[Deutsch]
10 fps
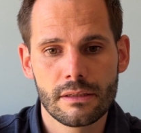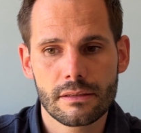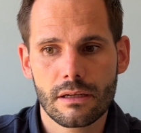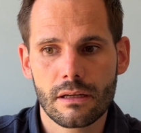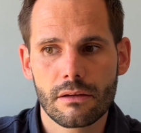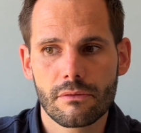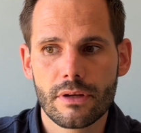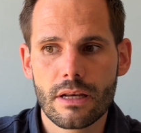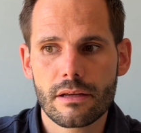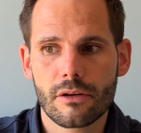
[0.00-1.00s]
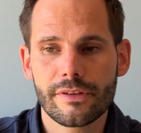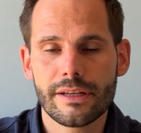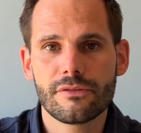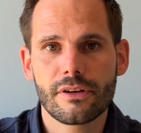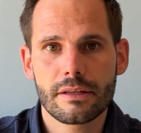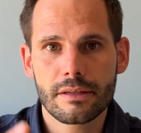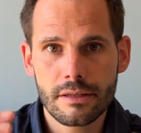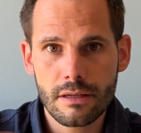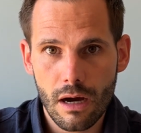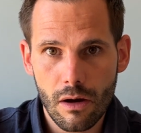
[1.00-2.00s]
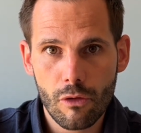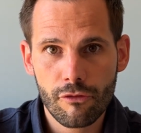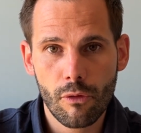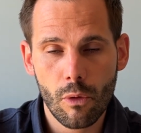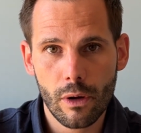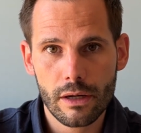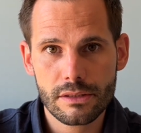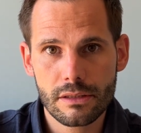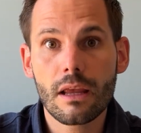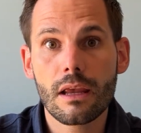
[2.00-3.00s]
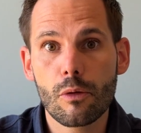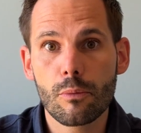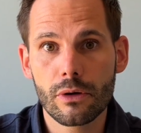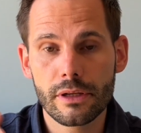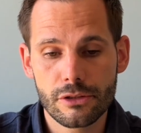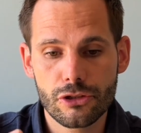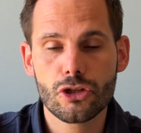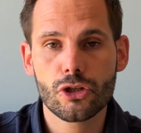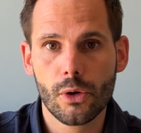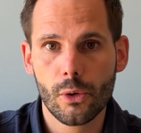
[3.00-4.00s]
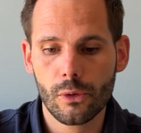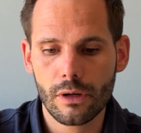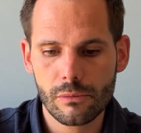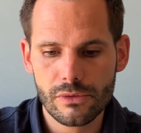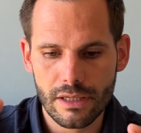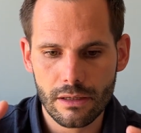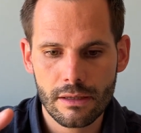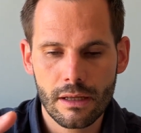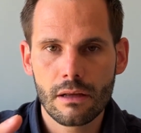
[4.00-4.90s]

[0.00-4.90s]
dann will ich auf jeden Fall hier auch vor Ort die geopolitische Streuung haben und sagen,